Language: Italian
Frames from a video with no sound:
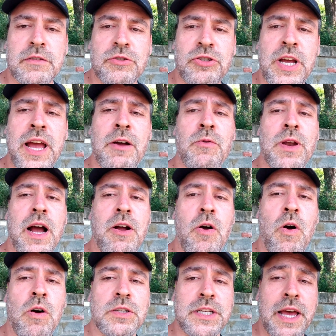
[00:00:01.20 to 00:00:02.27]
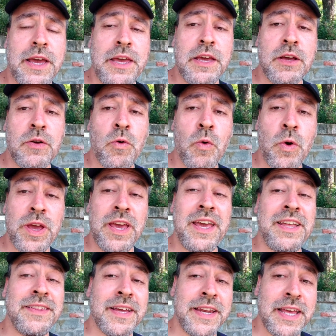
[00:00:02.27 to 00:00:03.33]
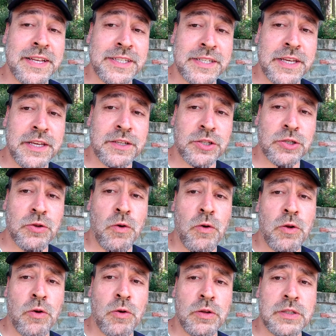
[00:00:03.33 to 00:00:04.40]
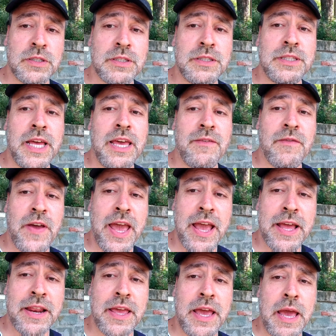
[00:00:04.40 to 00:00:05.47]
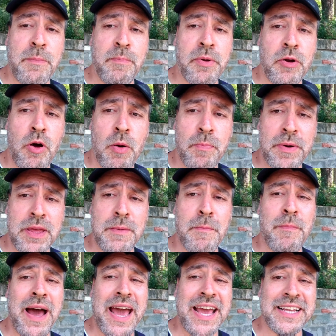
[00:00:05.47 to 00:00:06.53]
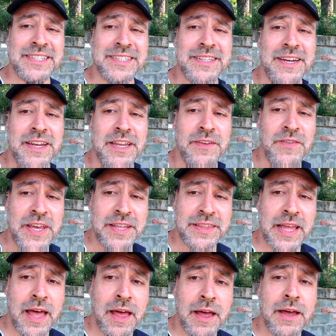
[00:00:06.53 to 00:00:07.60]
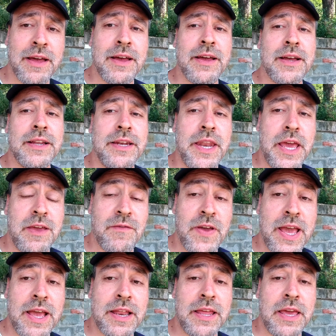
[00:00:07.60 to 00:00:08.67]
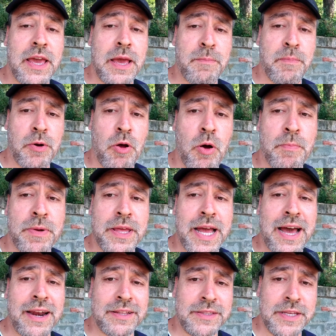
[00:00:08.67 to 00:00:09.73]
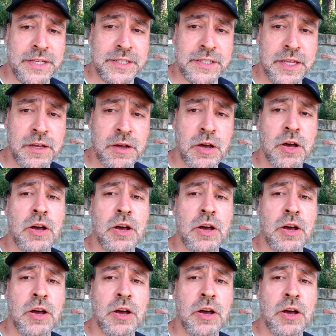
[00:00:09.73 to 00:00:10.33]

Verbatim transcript: C'è una cosa in cui i tedeschi sono dei veri e propri maestri di vita, dei veri e propri artisti,